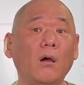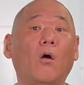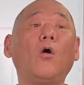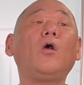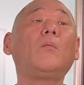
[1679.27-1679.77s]

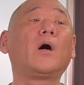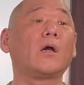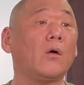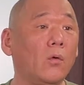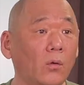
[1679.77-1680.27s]

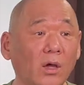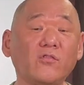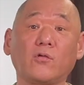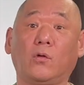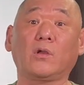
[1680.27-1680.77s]
얼마나
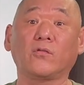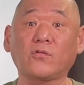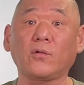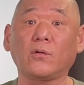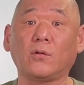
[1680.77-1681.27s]

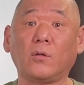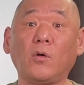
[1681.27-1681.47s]
혼란스러웠겠어요.